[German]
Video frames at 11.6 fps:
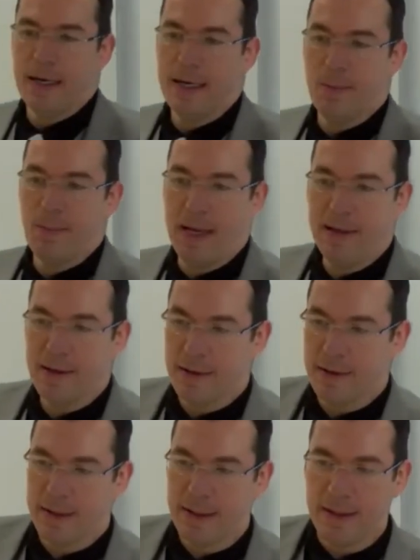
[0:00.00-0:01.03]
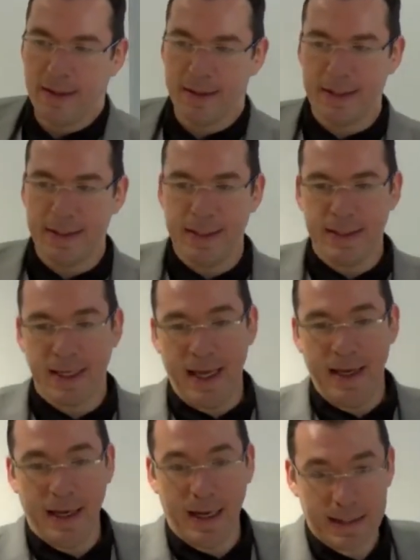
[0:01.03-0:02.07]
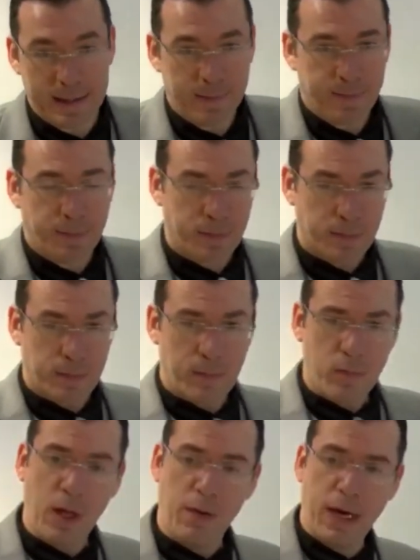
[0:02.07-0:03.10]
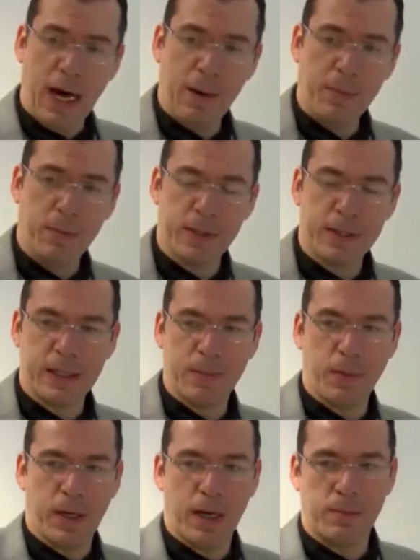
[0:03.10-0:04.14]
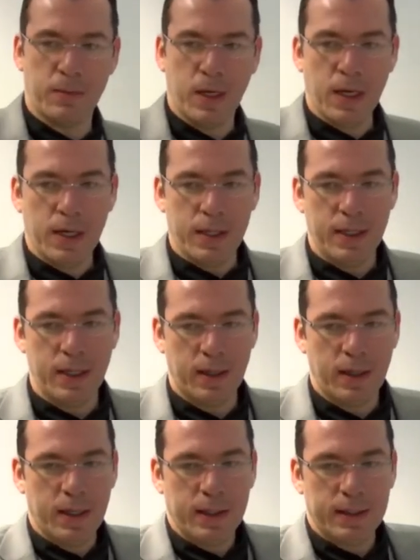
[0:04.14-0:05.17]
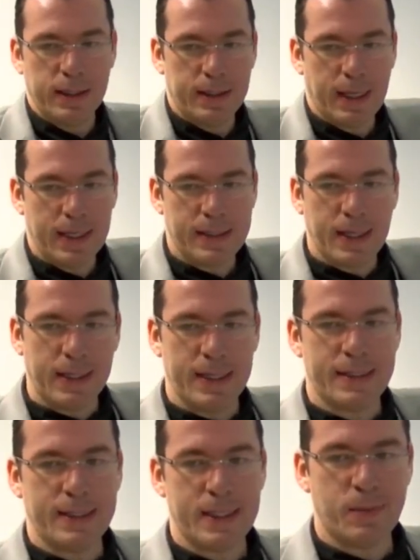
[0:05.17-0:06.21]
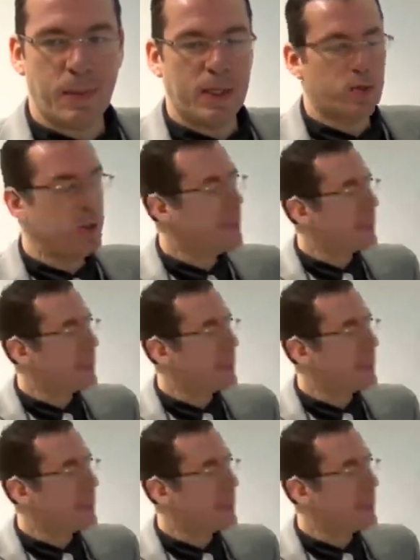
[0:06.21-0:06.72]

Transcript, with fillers: Elemente, die sich nicht trennen lassen. Wir haben im Prinzip ähm, hier die Tatsache dessen, dass man natürlich